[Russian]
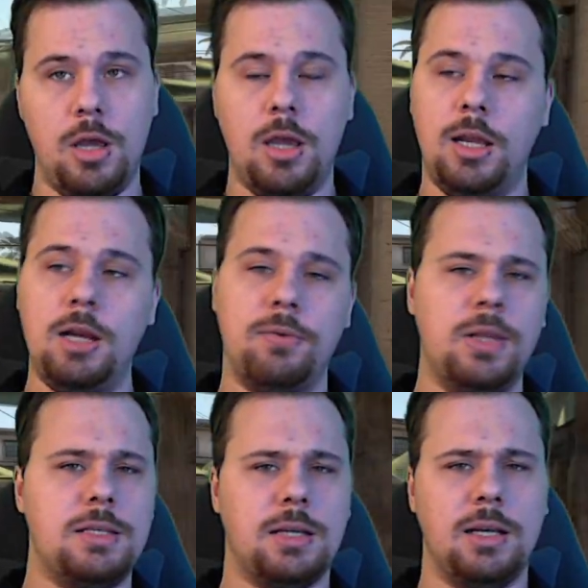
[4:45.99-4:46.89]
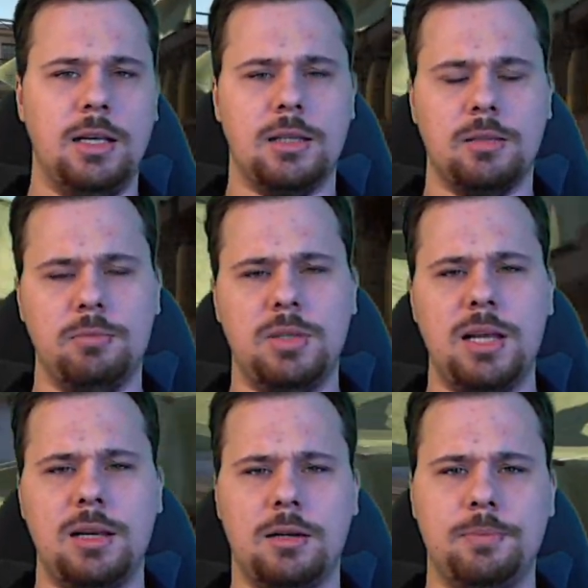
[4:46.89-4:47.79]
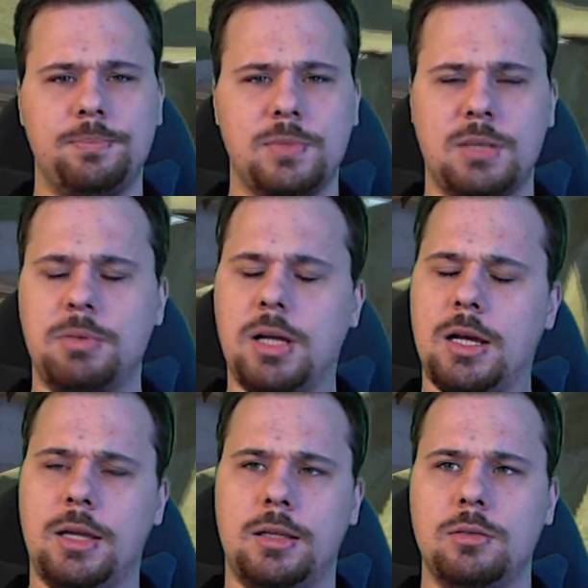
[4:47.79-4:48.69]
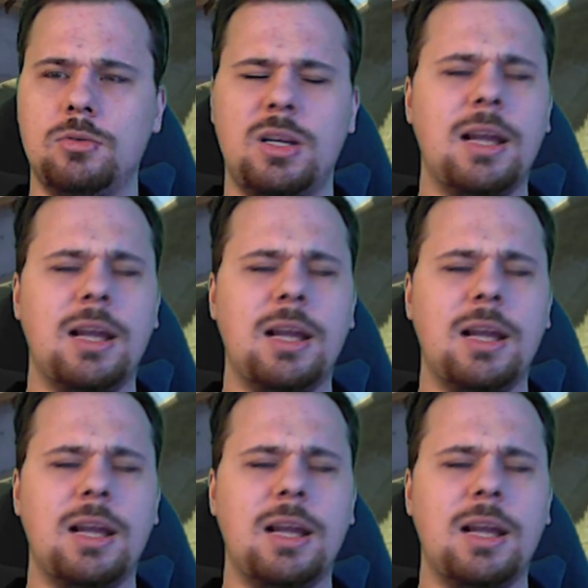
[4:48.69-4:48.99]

Или Fnatic, или это, Металлик, забыл какая-то. Ну, такая